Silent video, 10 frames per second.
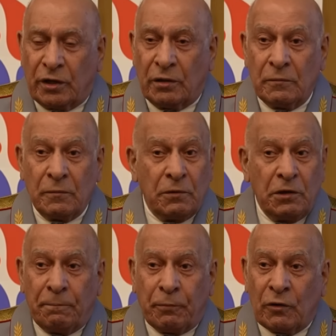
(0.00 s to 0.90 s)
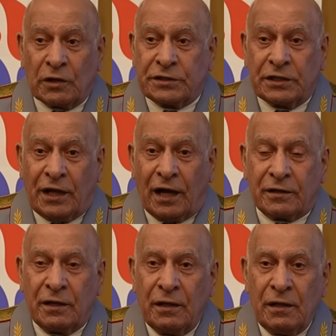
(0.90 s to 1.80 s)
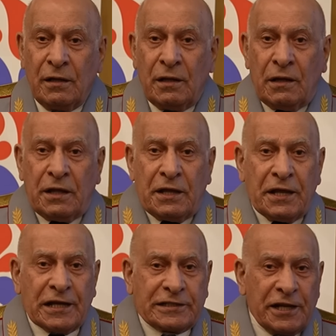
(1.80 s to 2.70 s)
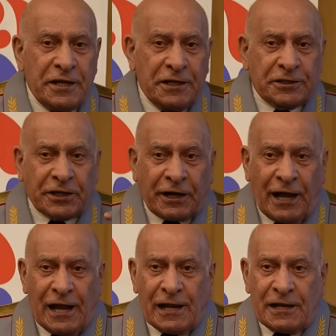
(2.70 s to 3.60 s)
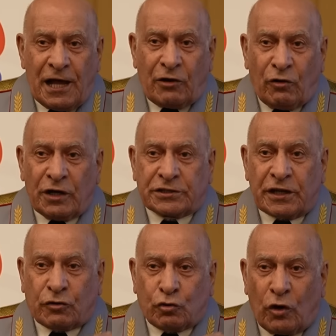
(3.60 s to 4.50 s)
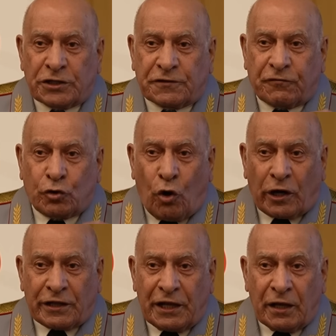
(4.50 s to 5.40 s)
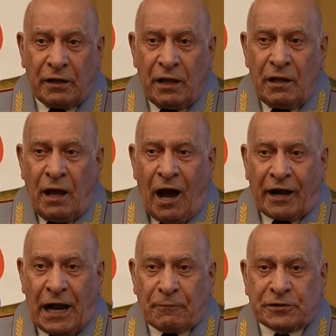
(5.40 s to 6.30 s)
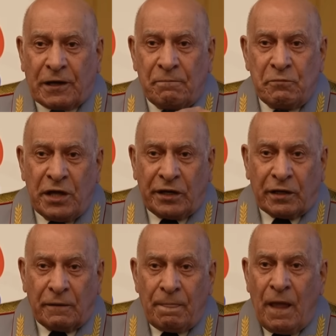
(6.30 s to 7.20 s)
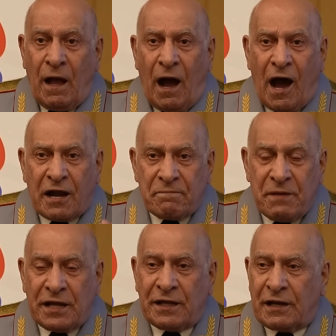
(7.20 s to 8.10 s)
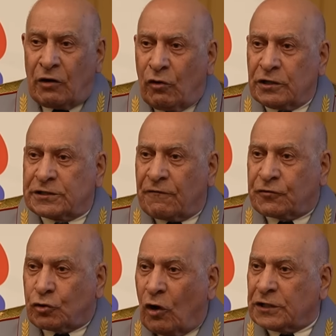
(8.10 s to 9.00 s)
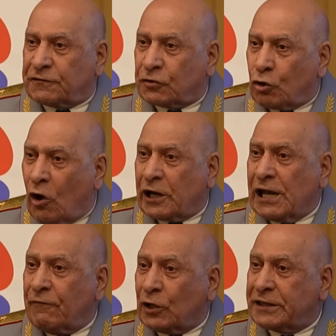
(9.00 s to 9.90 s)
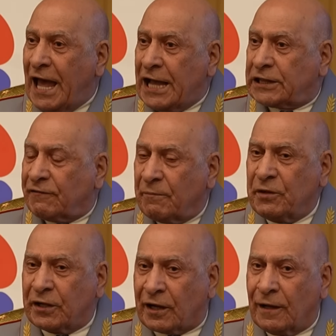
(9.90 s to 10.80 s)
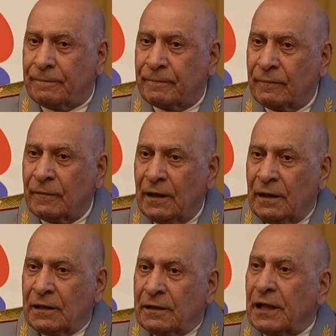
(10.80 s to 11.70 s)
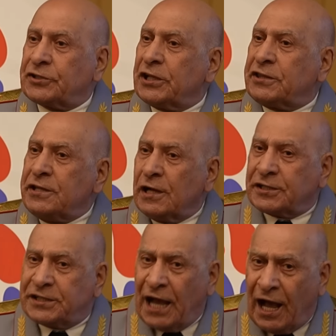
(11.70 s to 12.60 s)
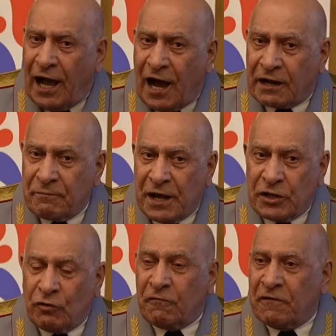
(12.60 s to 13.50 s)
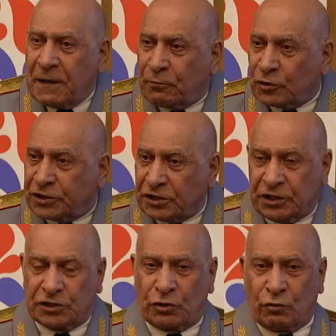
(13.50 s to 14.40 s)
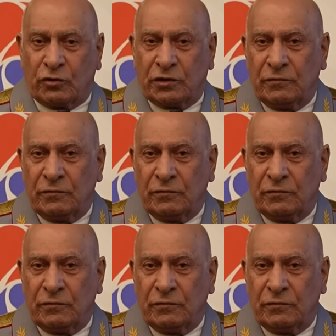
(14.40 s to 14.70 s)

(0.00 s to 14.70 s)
ли? Не просто так. Если Израиль находится кость в горле арабском мире, Армения находится в кость в горле вот этого мира. Значит, нельзя Армению выпустить из рук.